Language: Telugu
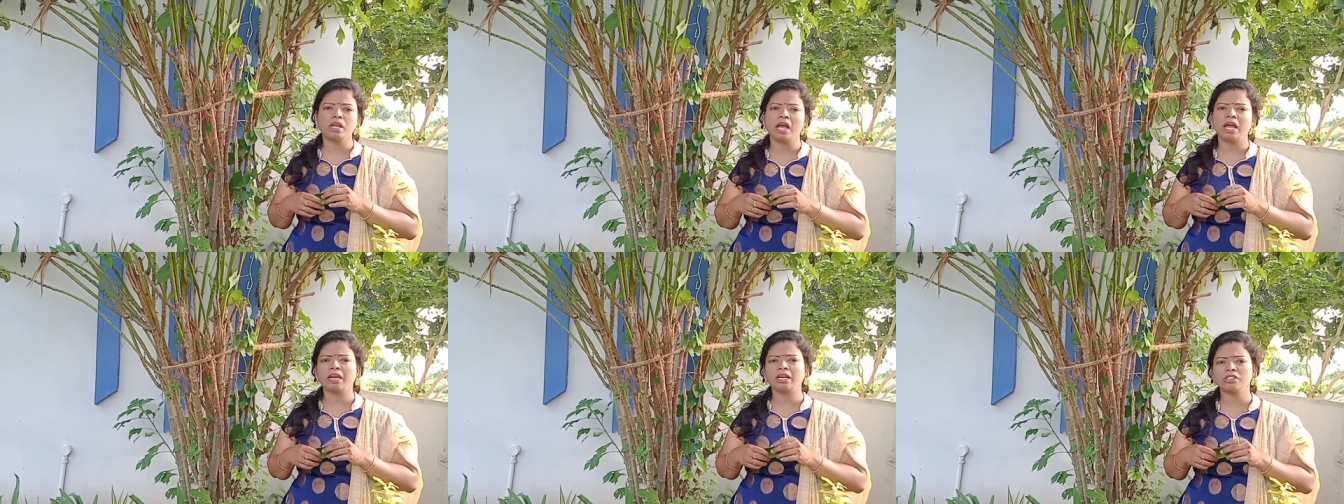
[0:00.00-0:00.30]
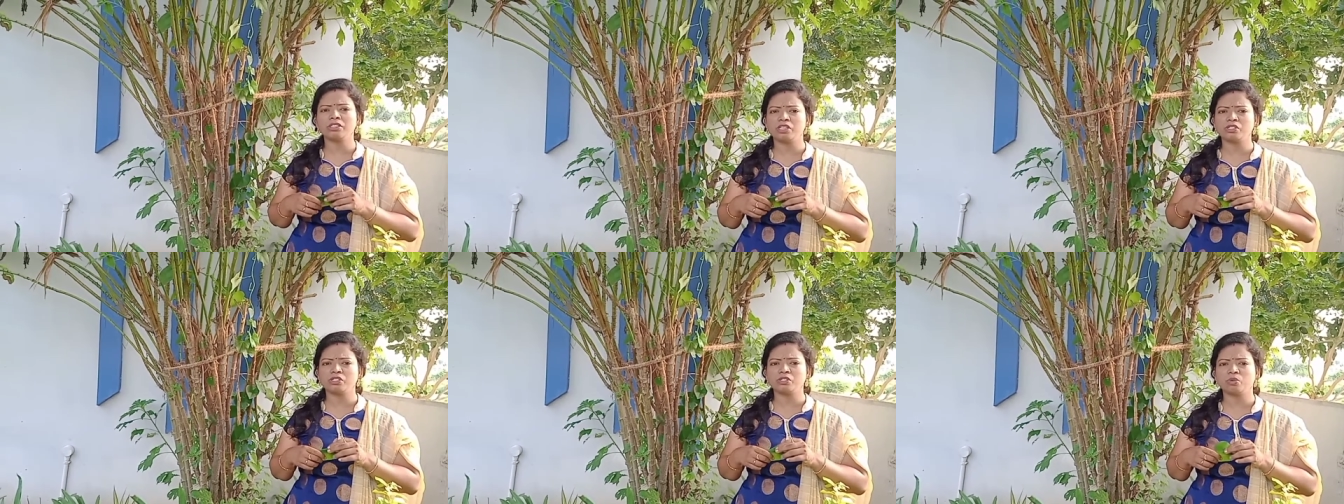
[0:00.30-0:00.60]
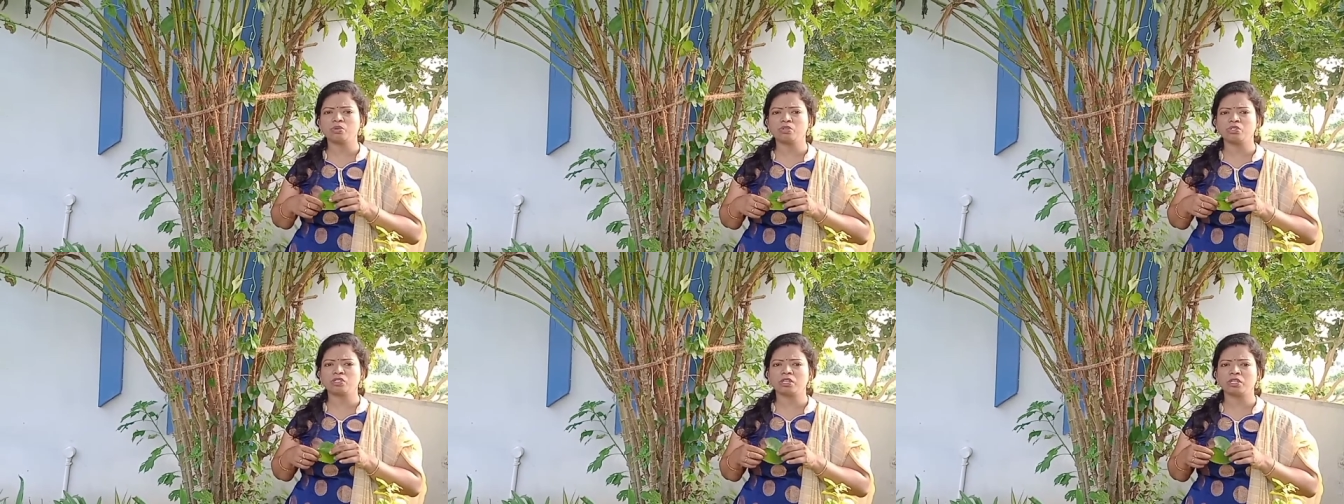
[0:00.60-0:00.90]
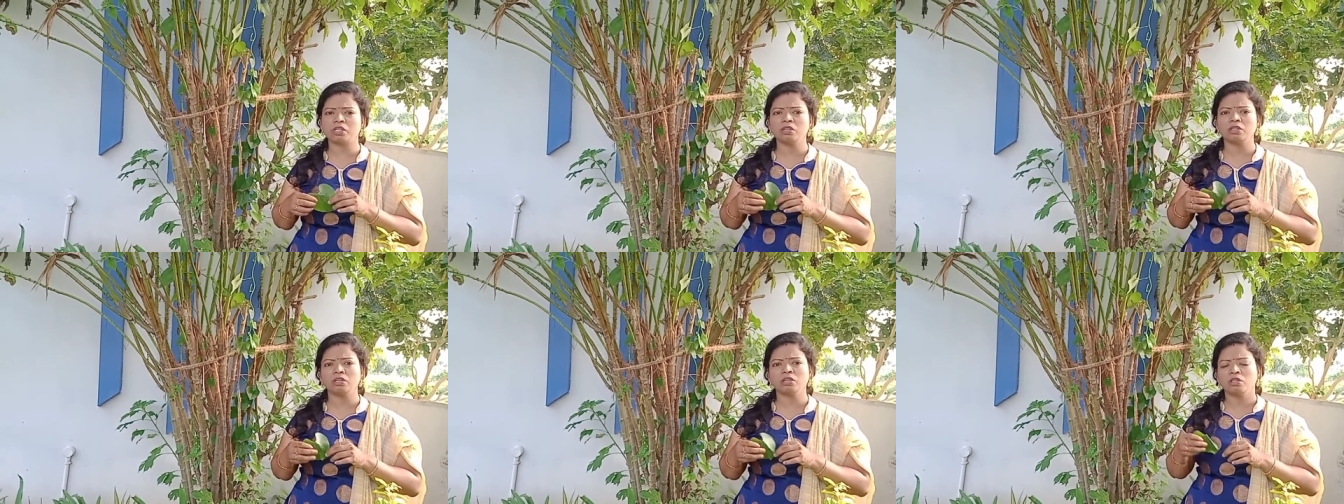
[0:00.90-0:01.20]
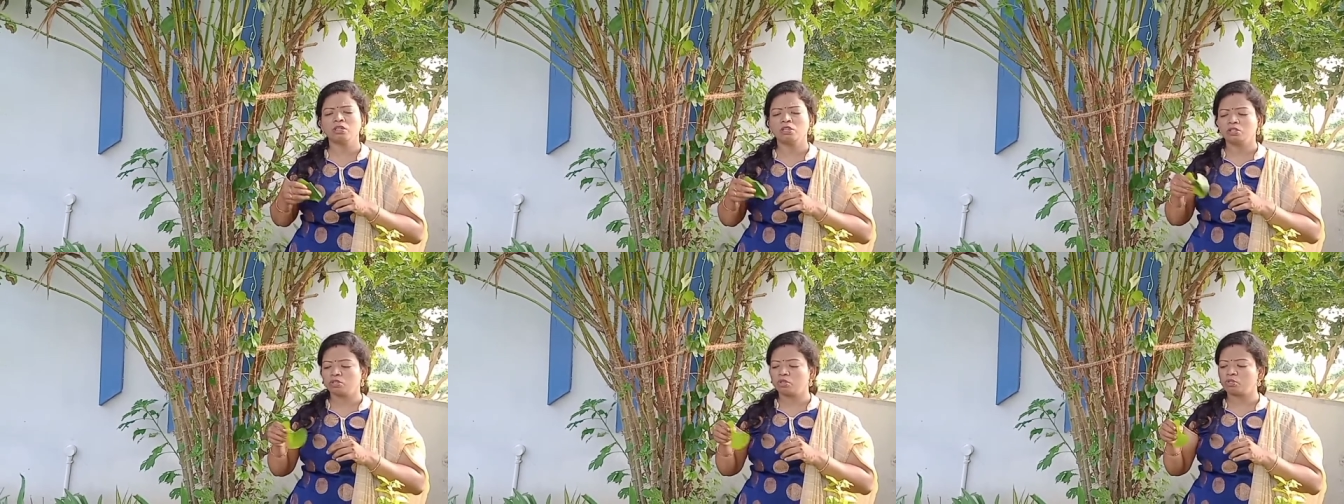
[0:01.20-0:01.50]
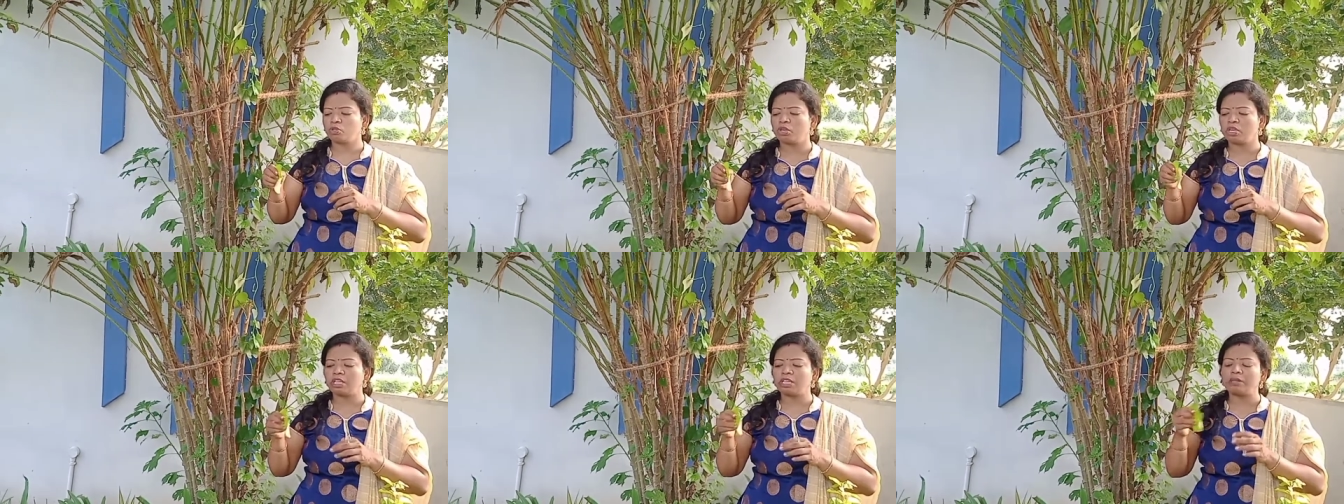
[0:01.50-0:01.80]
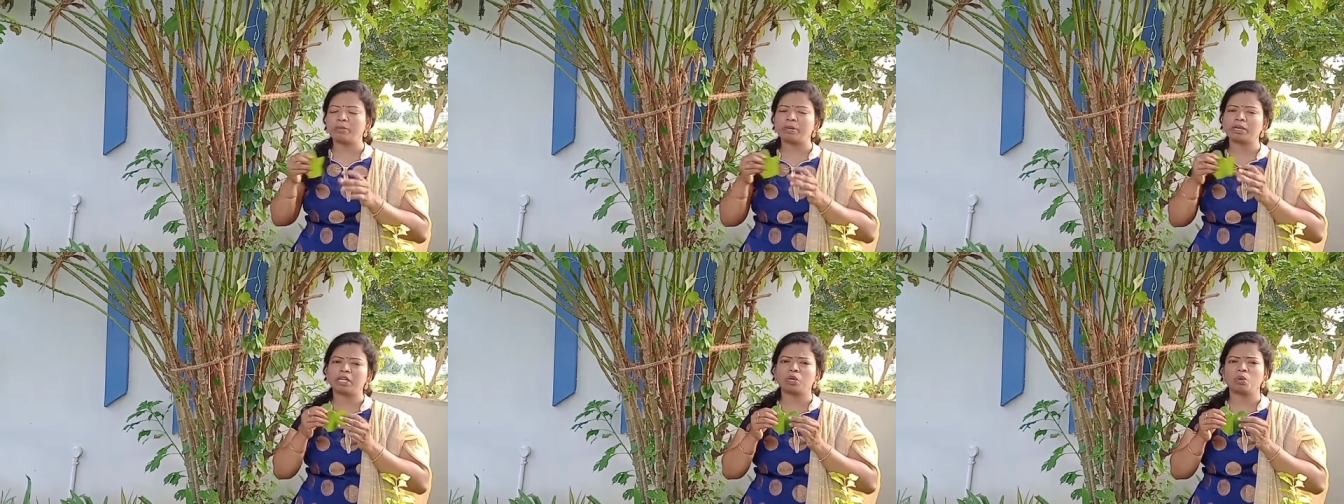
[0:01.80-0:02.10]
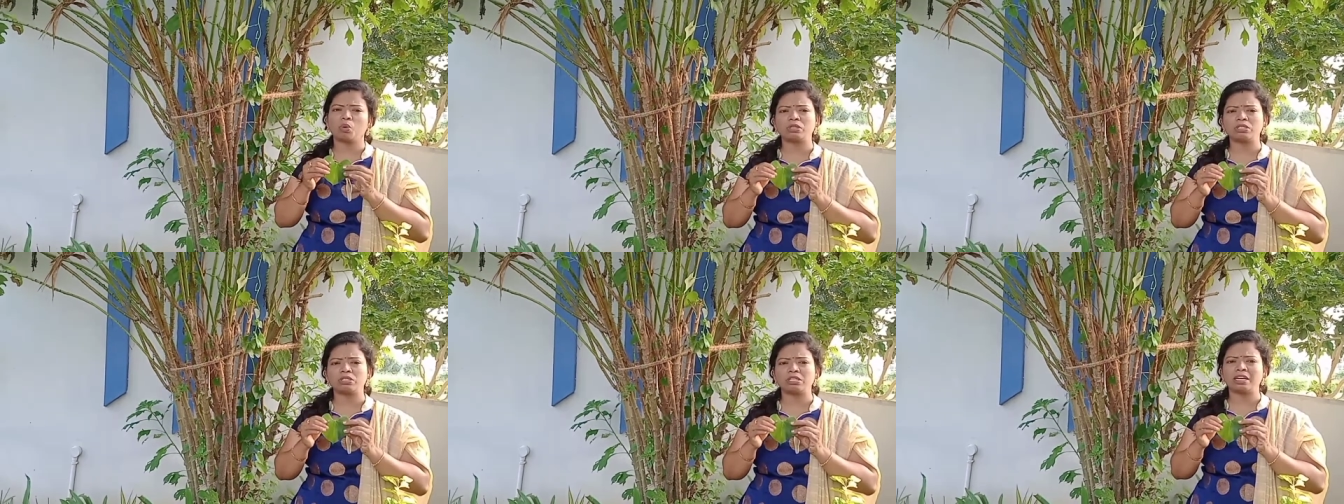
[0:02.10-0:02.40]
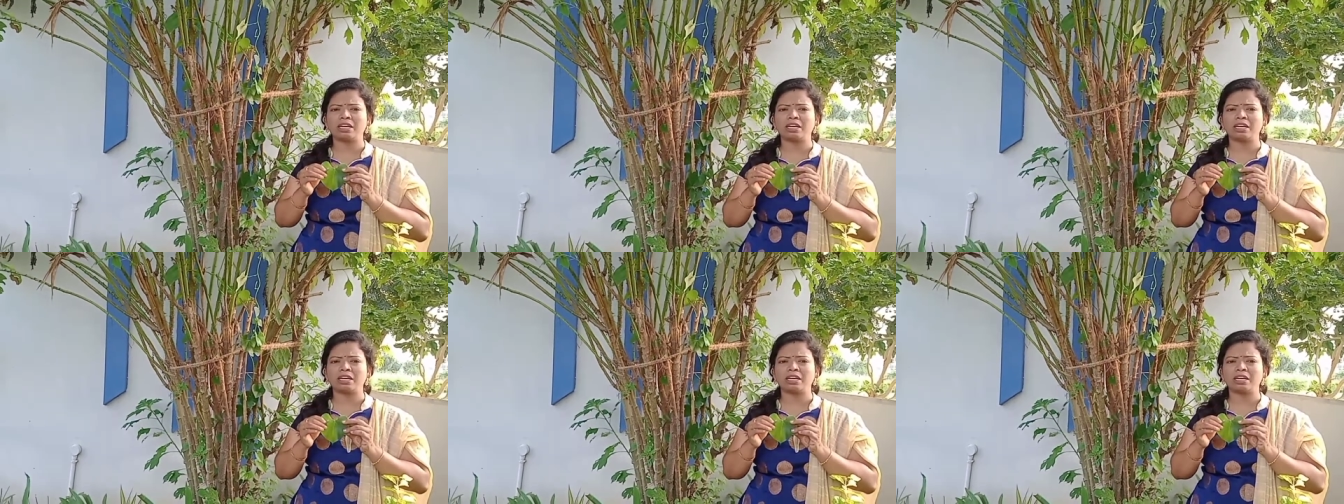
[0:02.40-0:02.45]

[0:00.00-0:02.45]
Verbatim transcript: హాయిగా చేసుకోవచ్చు కదా సో చూడండి ఇది మనకి రోడ్